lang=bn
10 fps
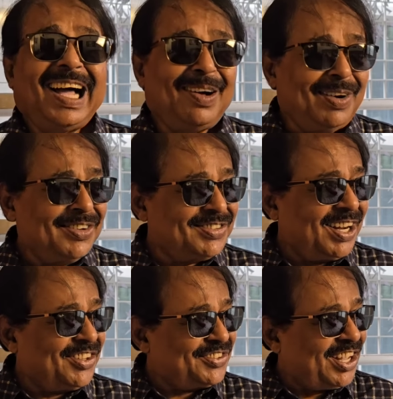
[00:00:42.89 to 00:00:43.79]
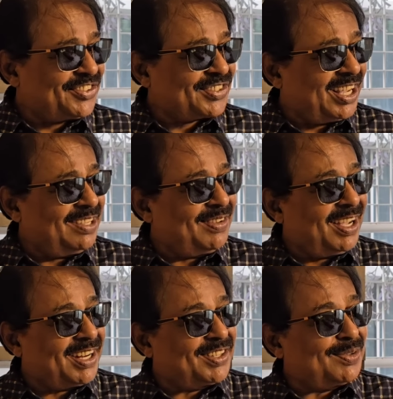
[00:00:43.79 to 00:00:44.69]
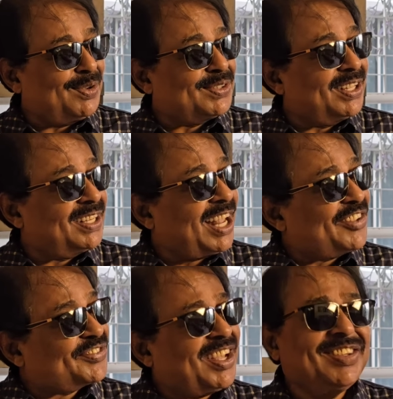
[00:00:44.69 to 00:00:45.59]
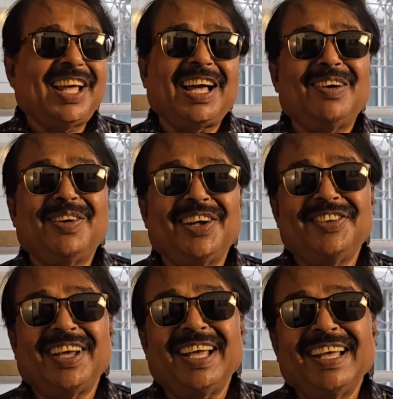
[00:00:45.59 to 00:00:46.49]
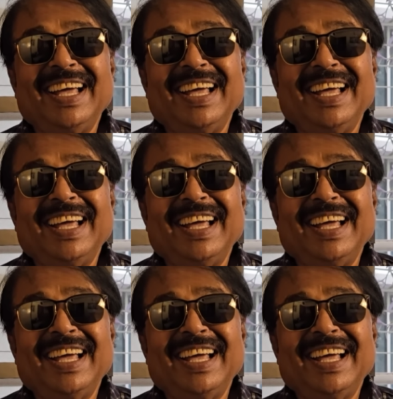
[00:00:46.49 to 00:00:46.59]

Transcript: আমার যারা সাবস্ক্রাইবার এদের মধ্যে রাস্তায় দেখা হয়ে যায়